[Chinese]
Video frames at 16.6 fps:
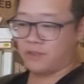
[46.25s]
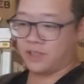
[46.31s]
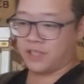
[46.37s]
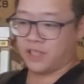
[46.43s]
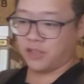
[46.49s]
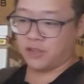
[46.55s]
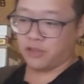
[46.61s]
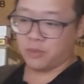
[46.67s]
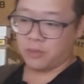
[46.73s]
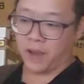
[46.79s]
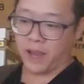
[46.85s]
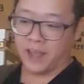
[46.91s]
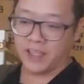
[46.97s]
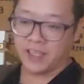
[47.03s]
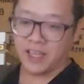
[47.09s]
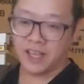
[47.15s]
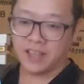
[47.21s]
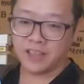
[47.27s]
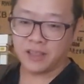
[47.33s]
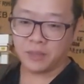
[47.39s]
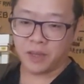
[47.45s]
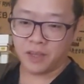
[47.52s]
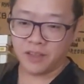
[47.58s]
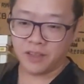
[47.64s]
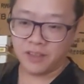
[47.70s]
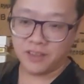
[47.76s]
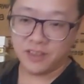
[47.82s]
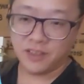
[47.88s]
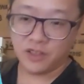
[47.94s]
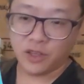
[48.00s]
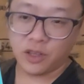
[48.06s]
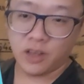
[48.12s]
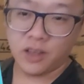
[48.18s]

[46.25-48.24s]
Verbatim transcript: 近距离拍一下这边，对，